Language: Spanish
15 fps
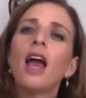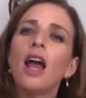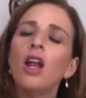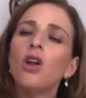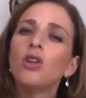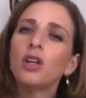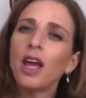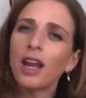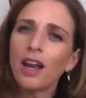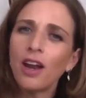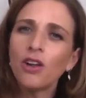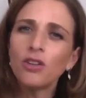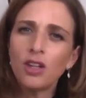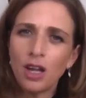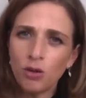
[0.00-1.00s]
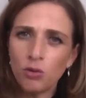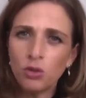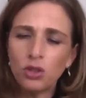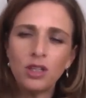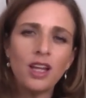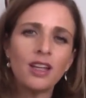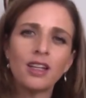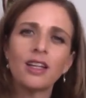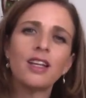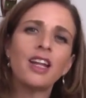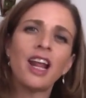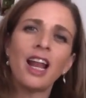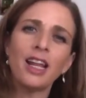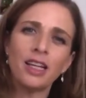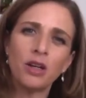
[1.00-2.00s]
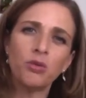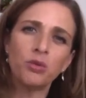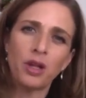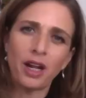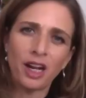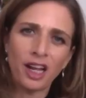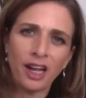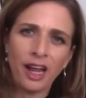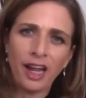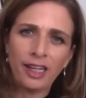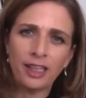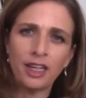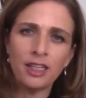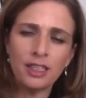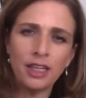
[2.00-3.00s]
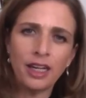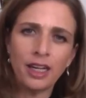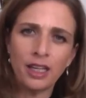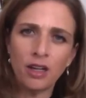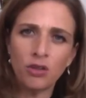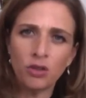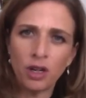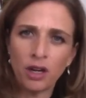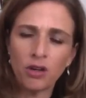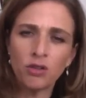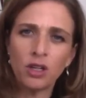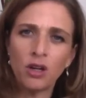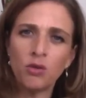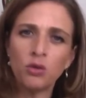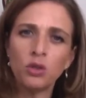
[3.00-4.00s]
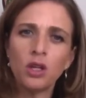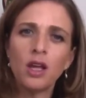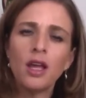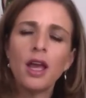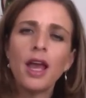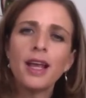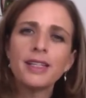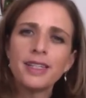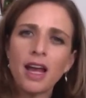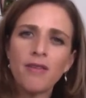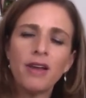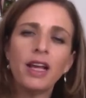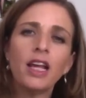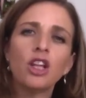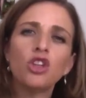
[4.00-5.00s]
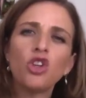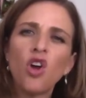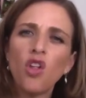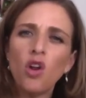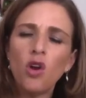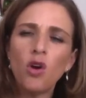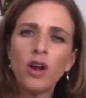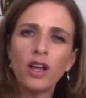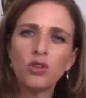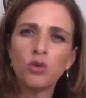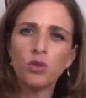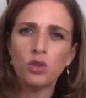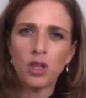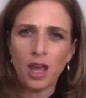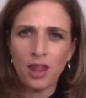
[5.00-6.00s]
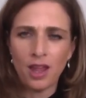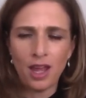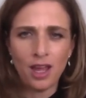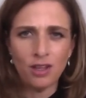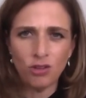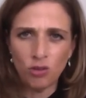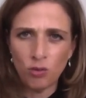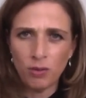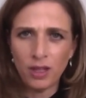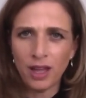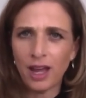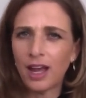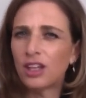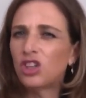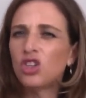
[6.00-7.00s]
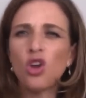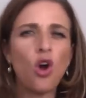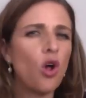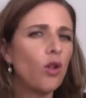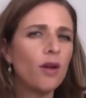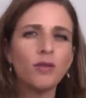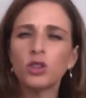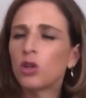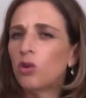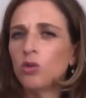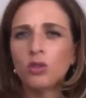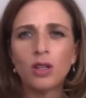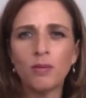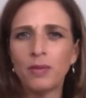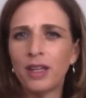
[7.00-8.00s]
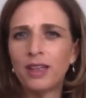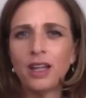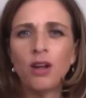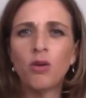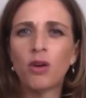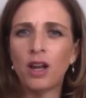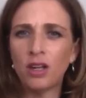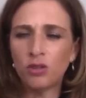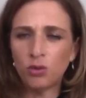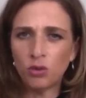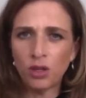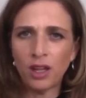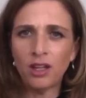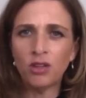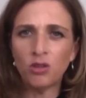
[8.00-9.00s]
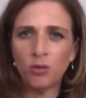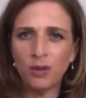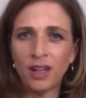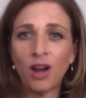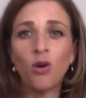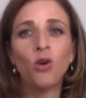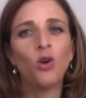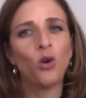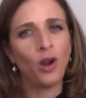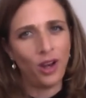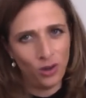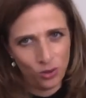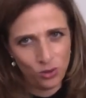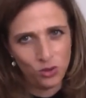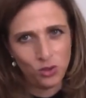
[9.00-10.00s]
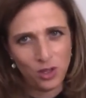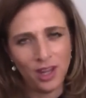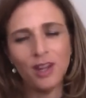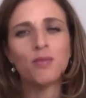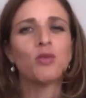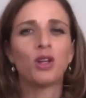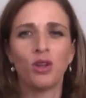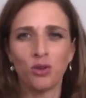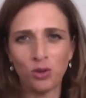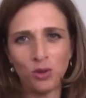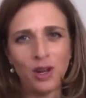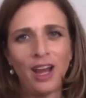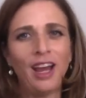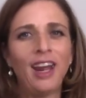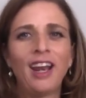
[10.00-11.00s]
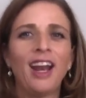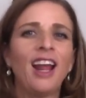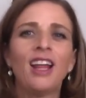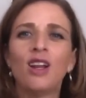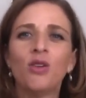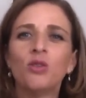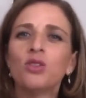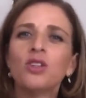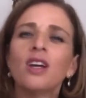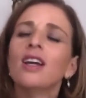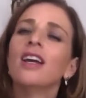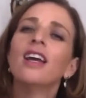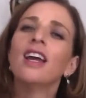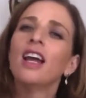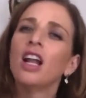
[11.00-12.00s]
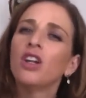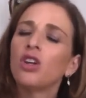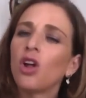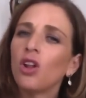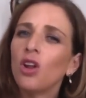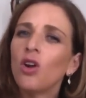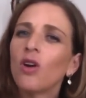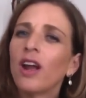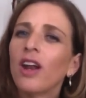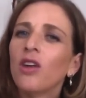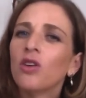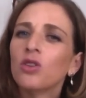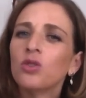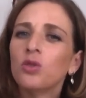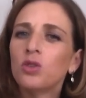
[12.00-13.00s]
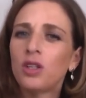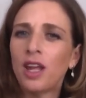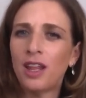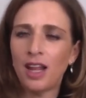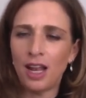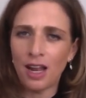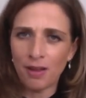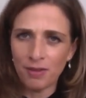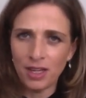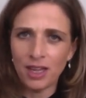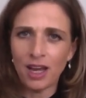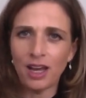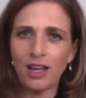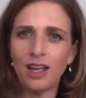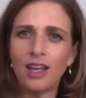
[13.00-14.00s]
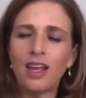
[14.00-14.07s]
Los guerreros de luz, y esta sería la segunda característica de los guerreros de luz, saben que todo lo que sucede en su vida, todo absolutamente lo que le sucede en su vida o lo que no sucede, porque yo soy una guerrera de luz, todo lo que no sucede en la vida